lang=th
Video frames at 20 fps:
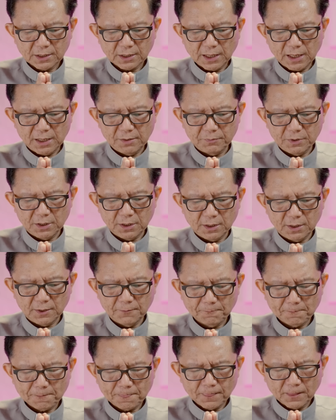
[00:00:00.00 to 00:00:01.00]
ให้มี
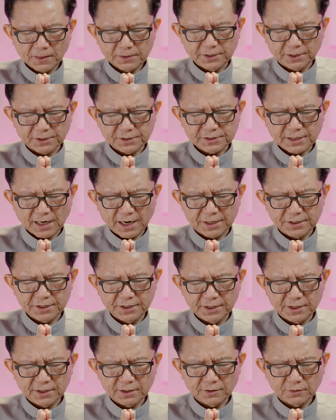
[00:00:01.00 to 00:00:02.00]
จิตใจ
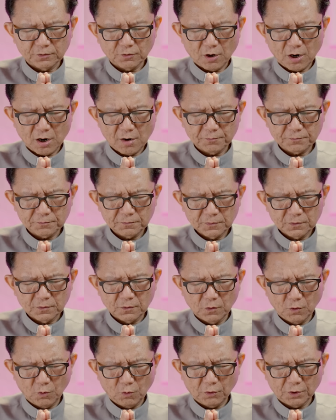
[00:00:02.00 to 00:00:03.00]
ที่น้อม
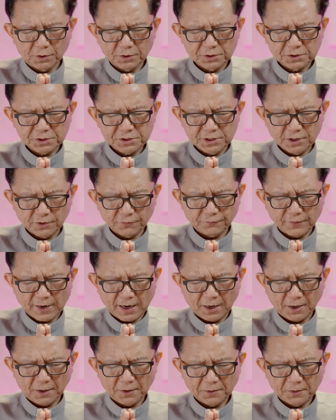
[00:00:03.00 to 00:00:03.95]
ลงเชื่อฟัง